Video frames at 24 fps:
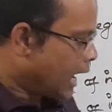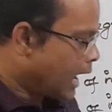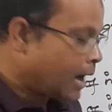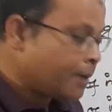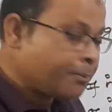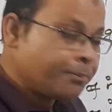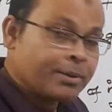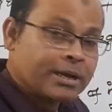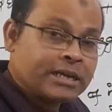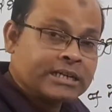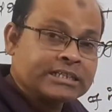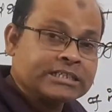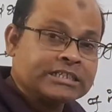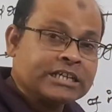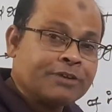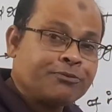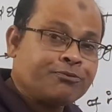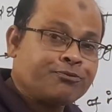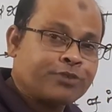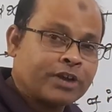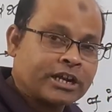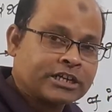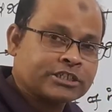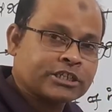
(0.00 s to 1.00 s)
अब ये
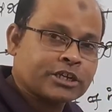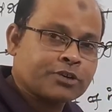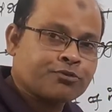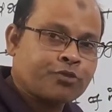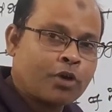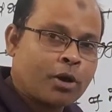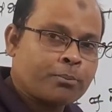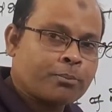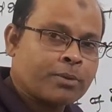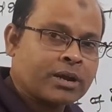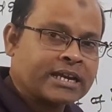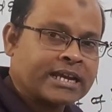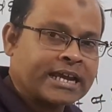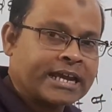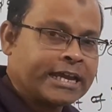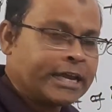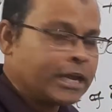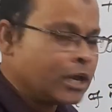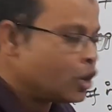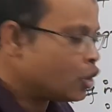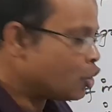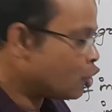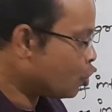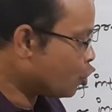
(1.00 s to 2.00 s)
फ्रैक्शन फॉर्म बन
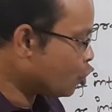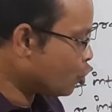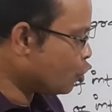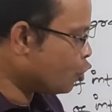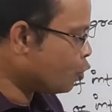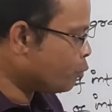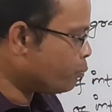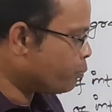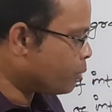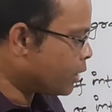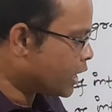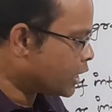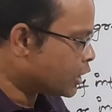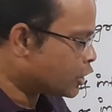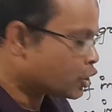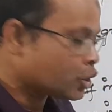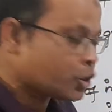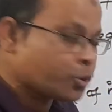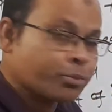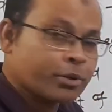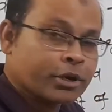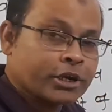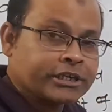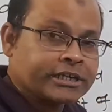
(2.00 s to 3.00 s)
गई ऊपर
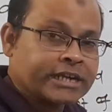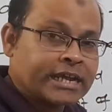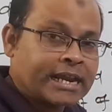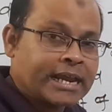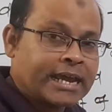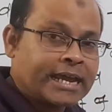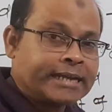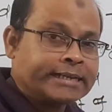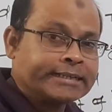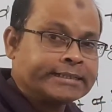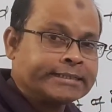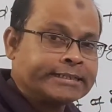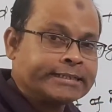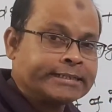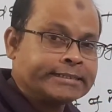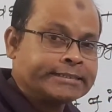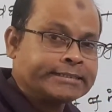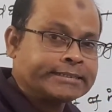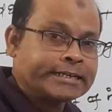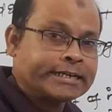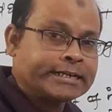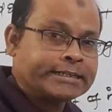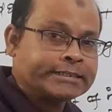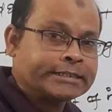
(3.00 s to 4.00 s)
न्यूमरेटर है
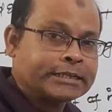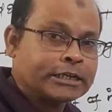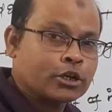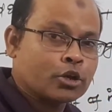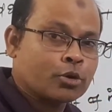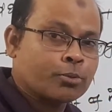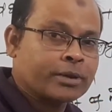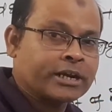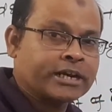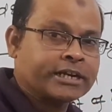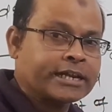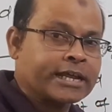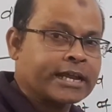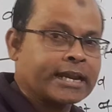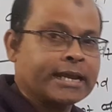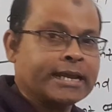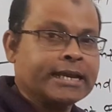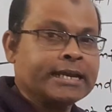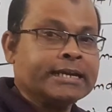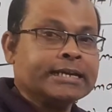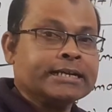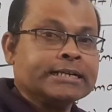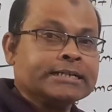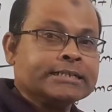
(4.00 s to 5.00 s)
नीचे डिनोमिनेटर है
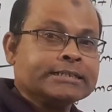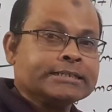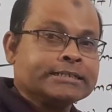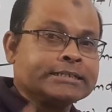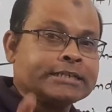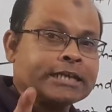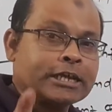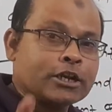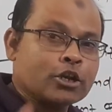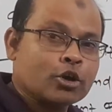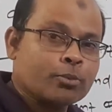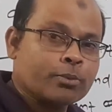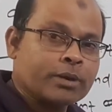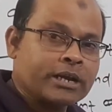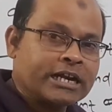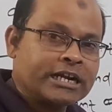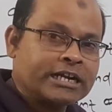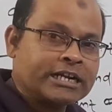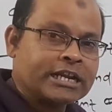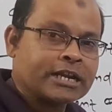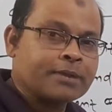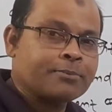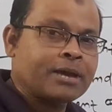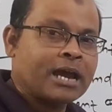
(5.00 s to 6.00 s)

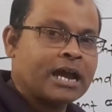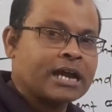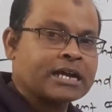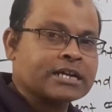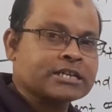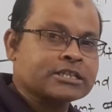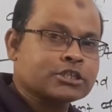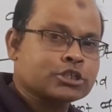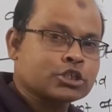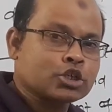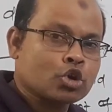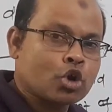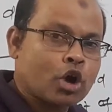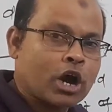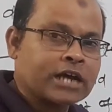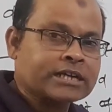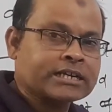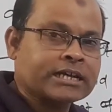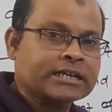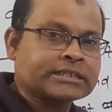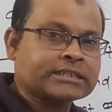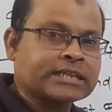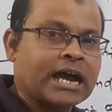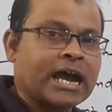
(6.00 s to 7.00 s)
डिनोमिनेटर में अगर ज़ीरो आ
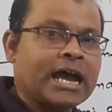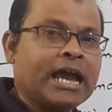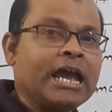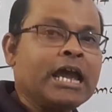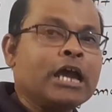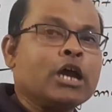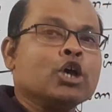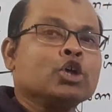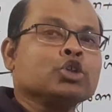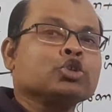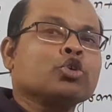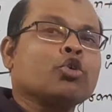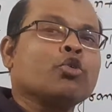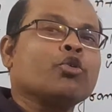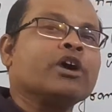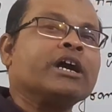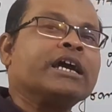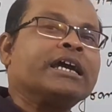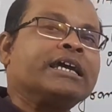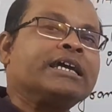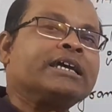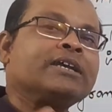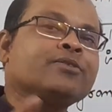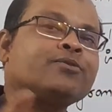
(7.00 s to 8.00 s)
जाता है तो
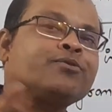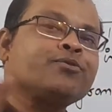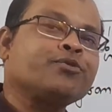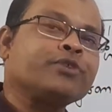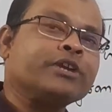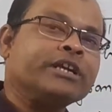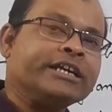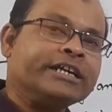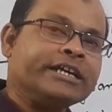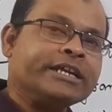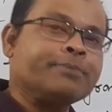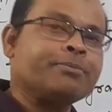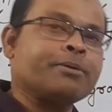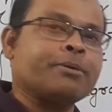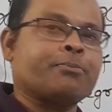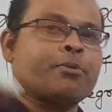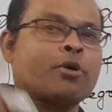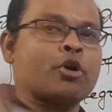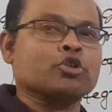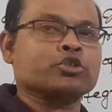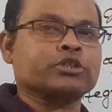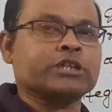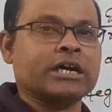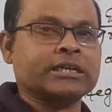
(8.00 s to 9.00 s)
वह इन्फिनिटी पे
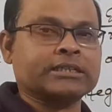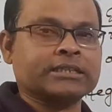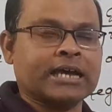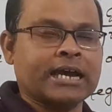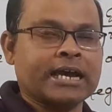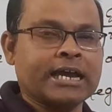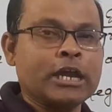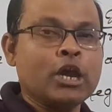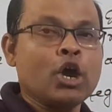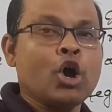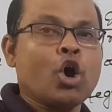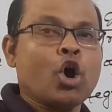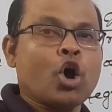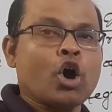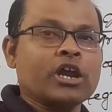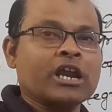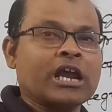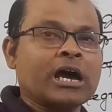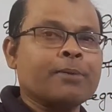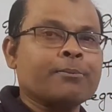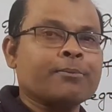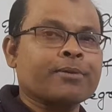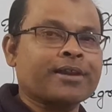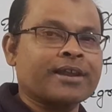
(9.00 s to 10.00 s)
पहुंच जाता है और
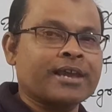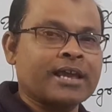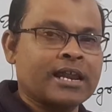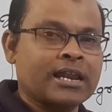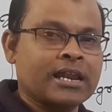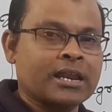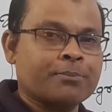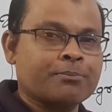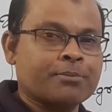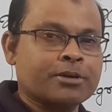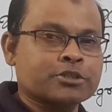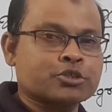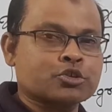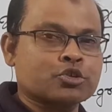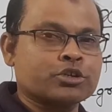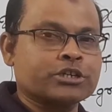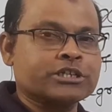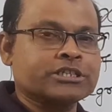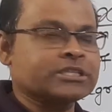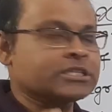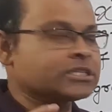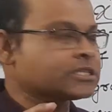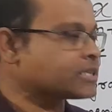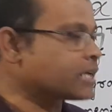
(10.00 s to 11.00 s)
हम रियल नंबर्स को
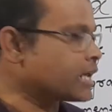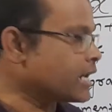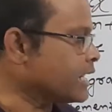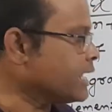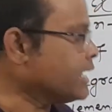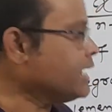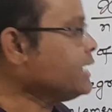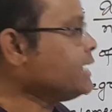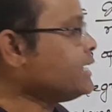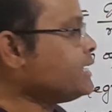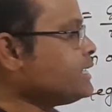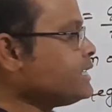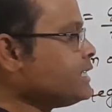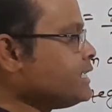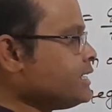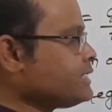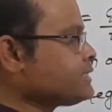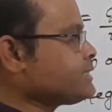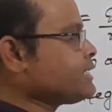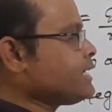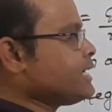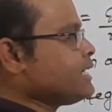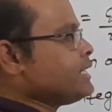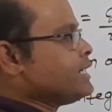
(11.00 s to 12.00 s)
डिस्कस कर रहे हैं
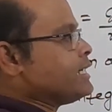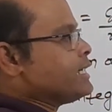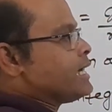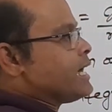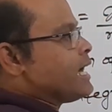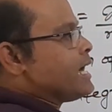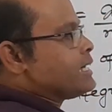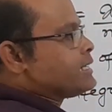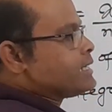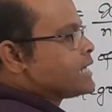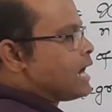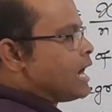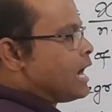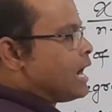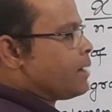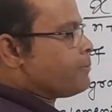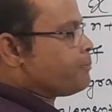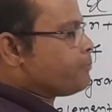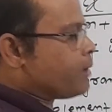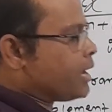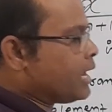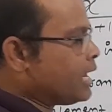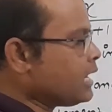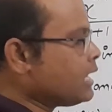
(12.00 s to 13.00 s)
इसीलिए यहां
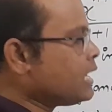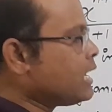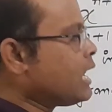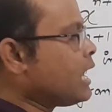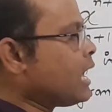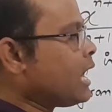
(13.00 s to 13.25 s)
पर